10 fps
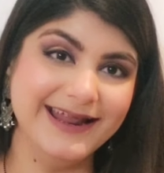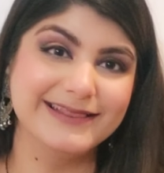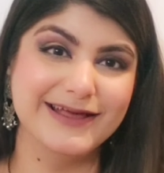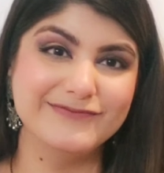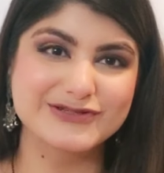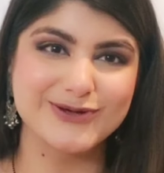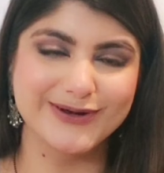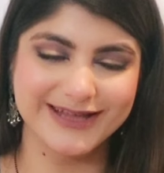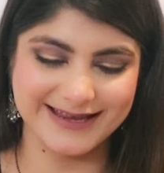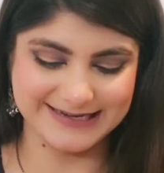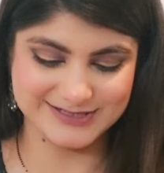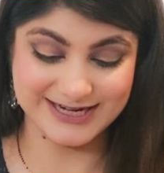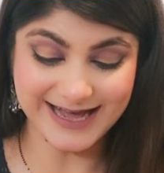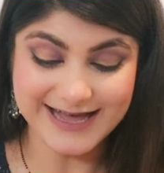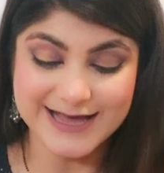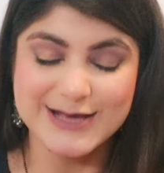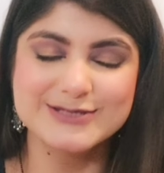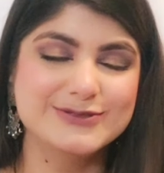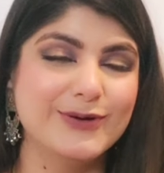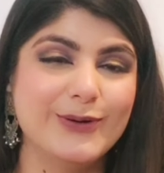रहता है फेशोर के कलेक्शन का
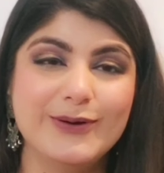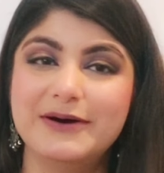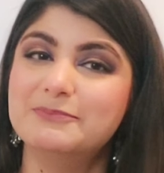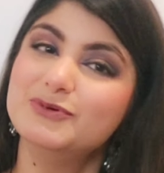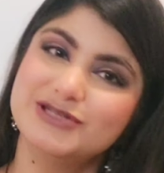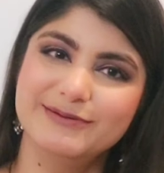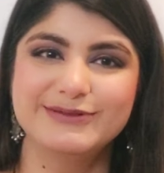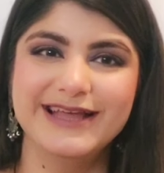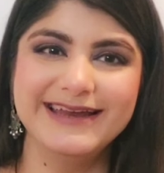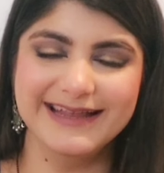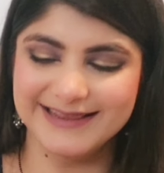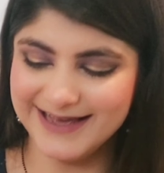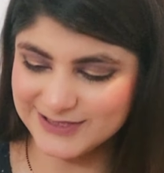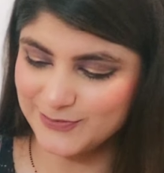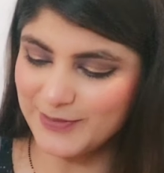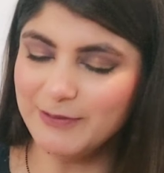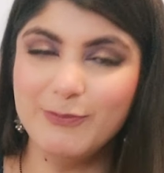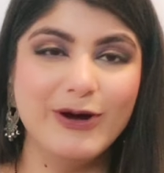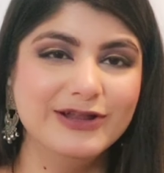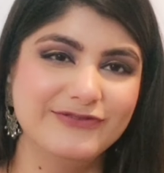सो so, मुझे भी उतना ही रहता है सो so, मैं भी
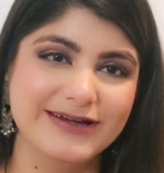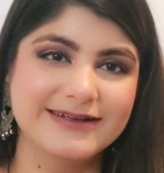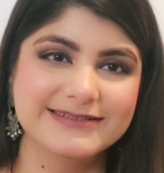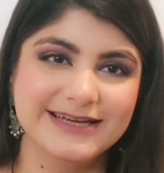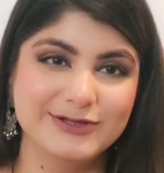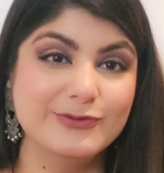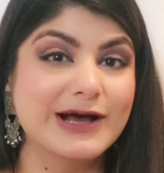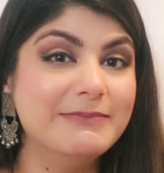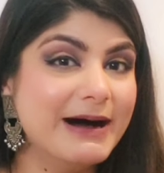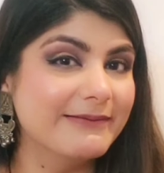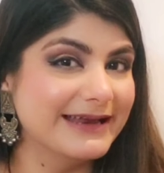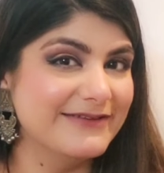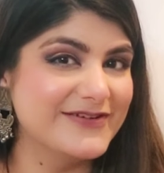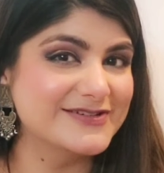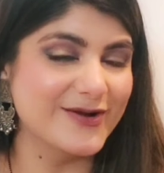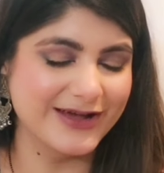बहुत वेट करती रहती हूँ कब आपके लिए फेशोर का